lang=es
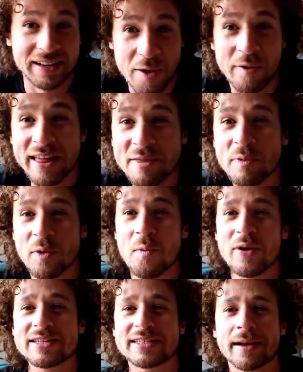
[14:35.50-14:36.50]
la verdad, por
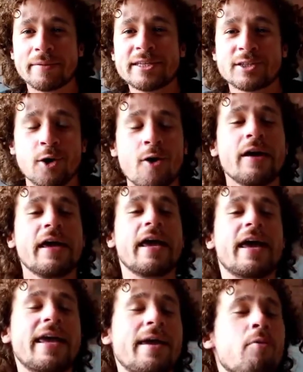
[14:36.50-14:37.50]
un buen servicio.
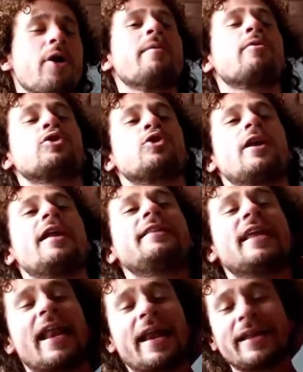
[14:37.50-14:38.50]
Y muy
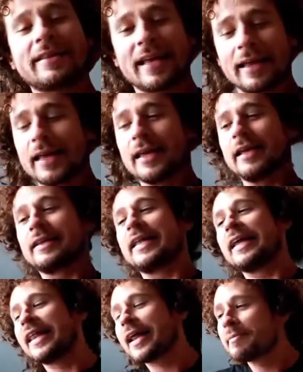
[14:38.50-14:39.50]
emocionante, la neta,
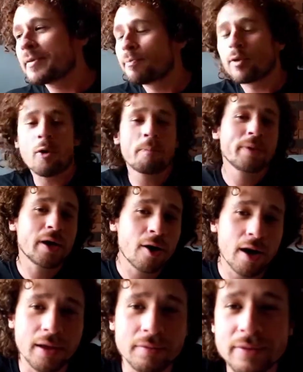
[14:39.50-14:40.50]
tener mi
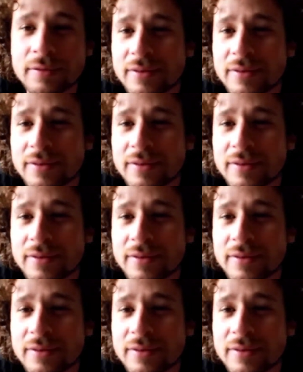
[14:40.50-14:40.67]
propia